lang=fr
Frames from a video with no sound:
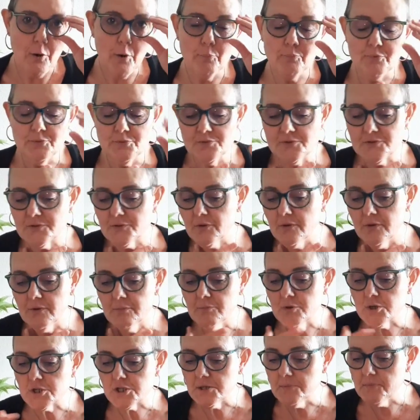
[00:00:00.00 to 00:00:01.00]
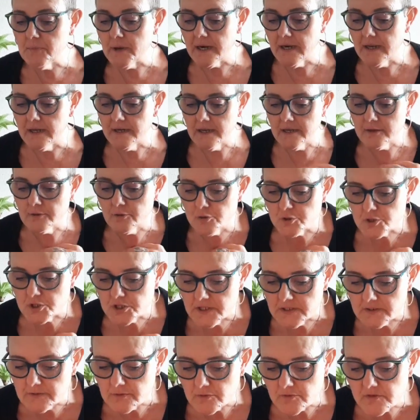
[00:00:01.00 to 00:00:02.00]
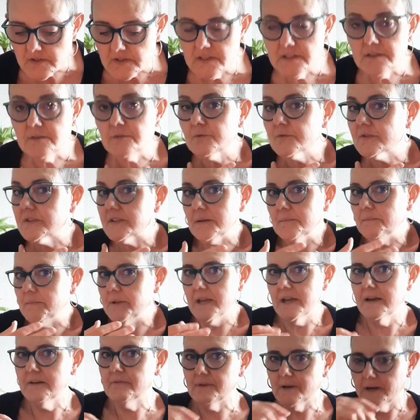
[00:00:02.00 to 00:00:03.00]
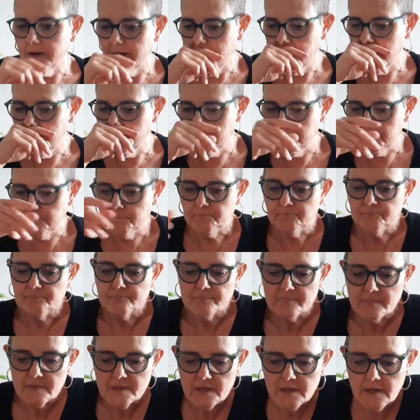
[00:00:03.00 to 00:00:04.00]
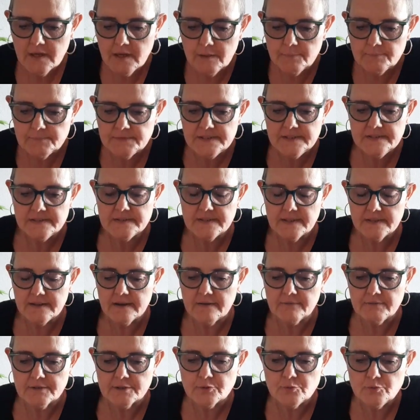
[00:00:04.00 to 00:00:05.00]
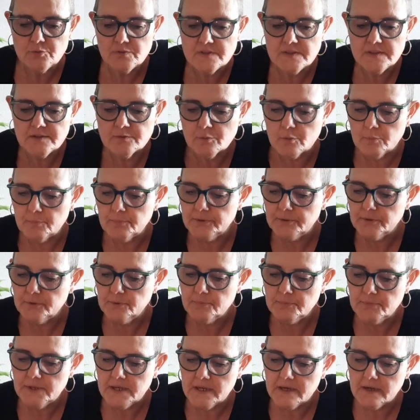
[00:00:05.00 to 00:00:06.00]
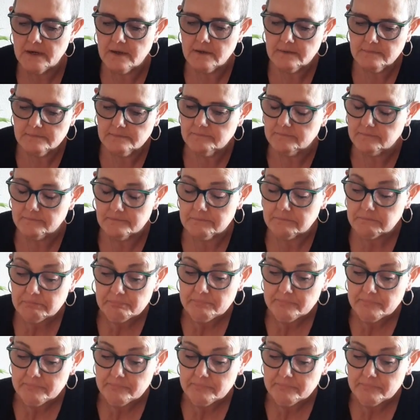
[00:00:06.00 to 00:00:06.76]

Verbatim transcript: en plus, euh, moi, j'ai mal à la gorge ces temps-ci, donc c'est bien, voilà, un, petit thé avec du citron puis du miel, hmm.